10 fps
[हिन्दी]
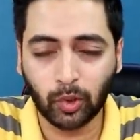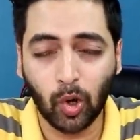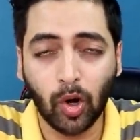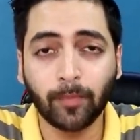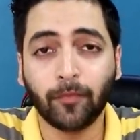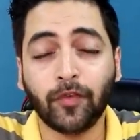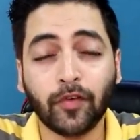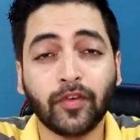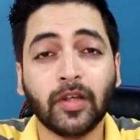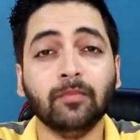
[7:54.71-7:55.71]
टॉप
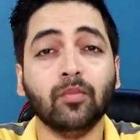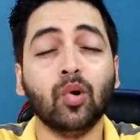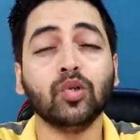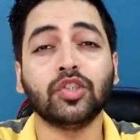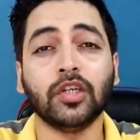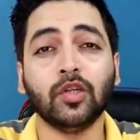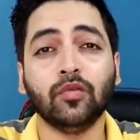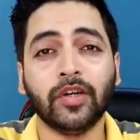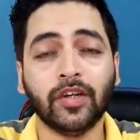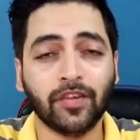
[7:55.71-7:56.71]
50 मोस्ट
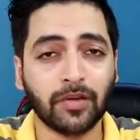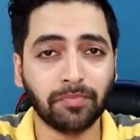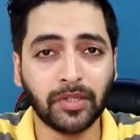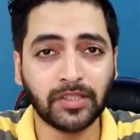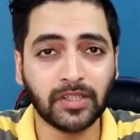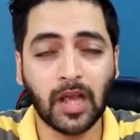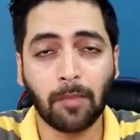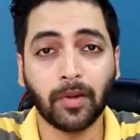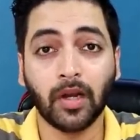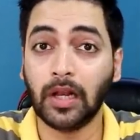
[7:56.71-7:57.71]
इनोवेटिव कंपनीज की
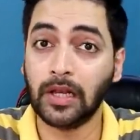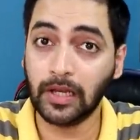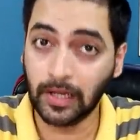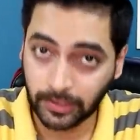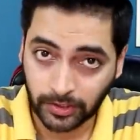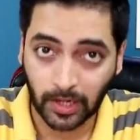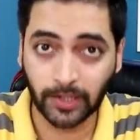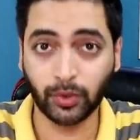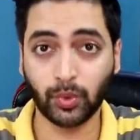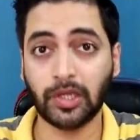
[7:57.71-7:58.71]
यहाँ पर लिस्ट
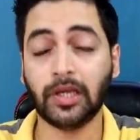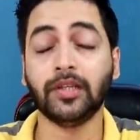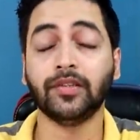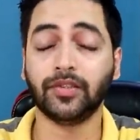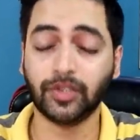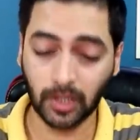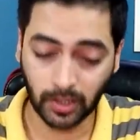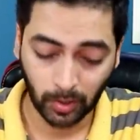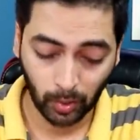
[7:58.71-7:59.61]
आ चुकी है जी हाँ